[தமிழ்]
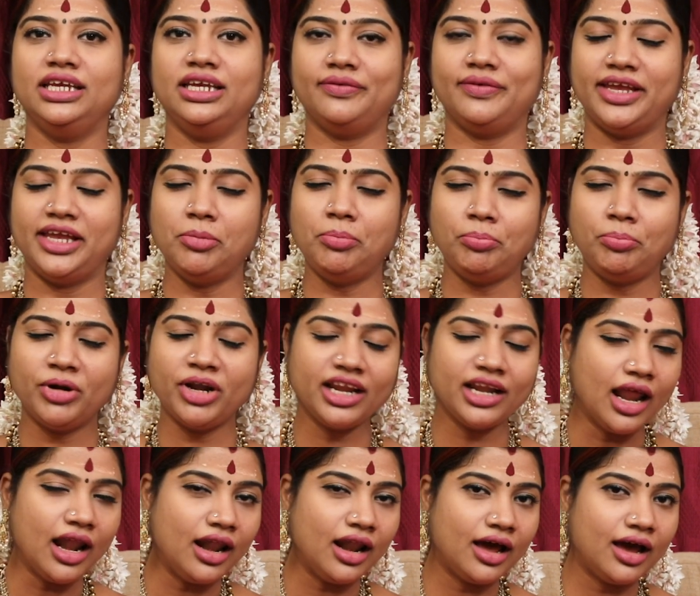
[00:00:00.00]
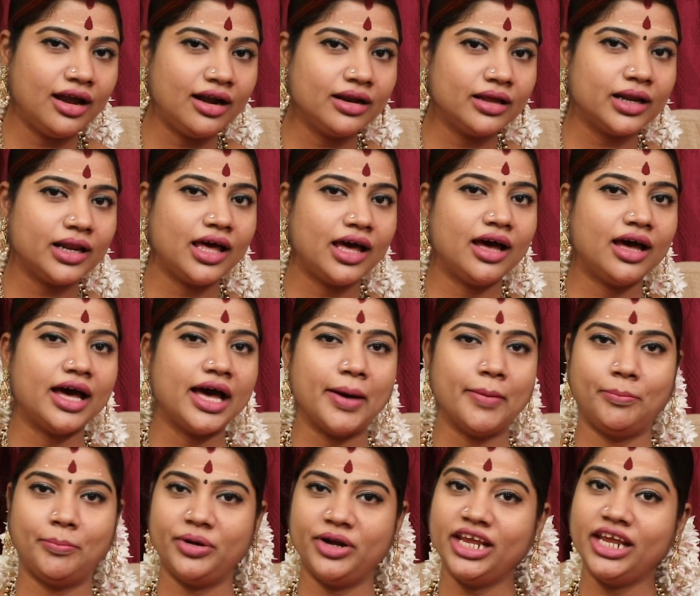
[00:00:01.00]
இவன் எப்படி நல்லா இருக்கலாம்
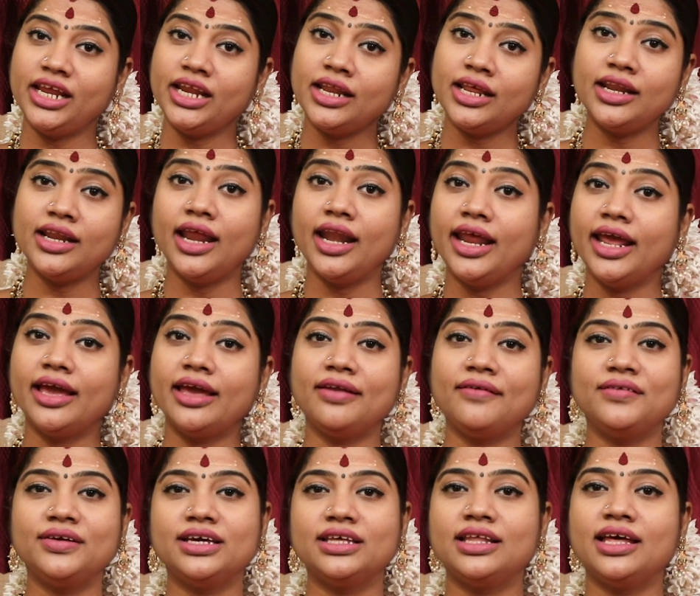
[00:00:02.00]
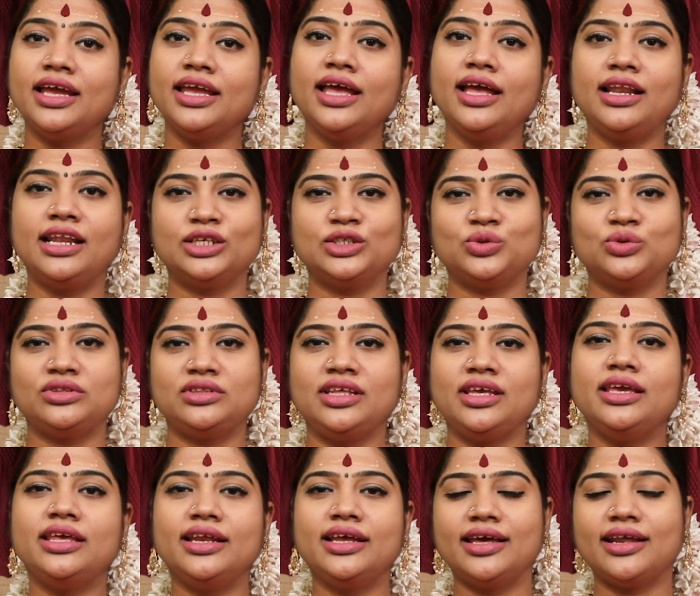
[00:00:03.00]
அப்படின்னு நினைக்கிறவங்க தான் எங்களை
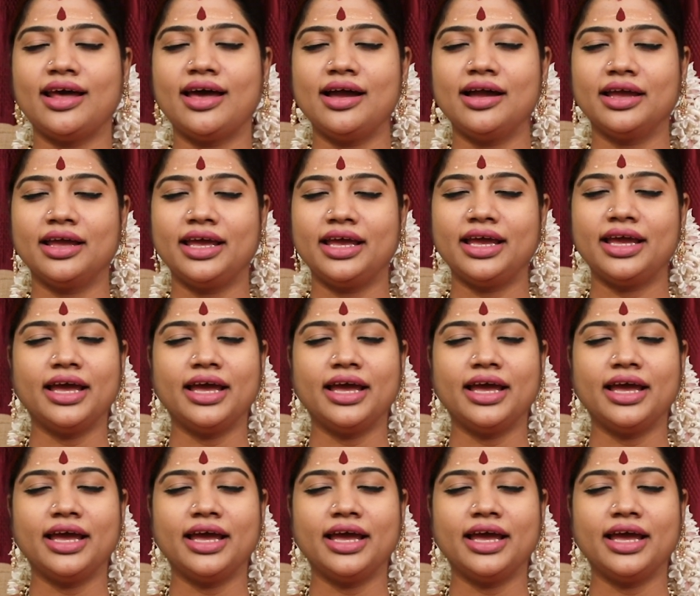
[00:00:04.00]
சுற்றி இருக்கிறாங்க